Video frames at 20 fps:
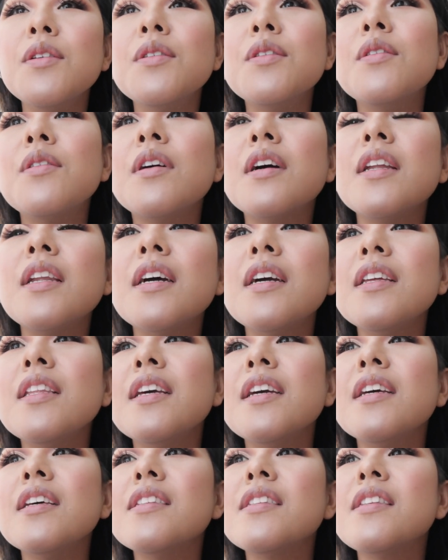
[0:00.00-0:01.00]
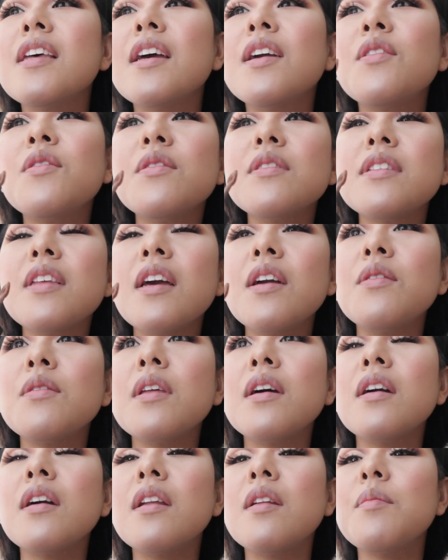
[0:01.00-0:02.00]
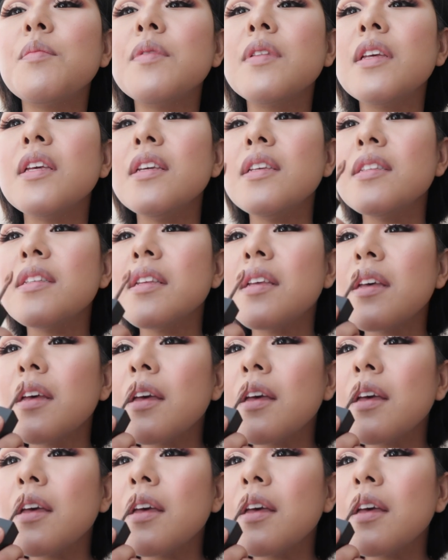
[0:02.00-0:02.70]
動かないで、最後の最後だから please。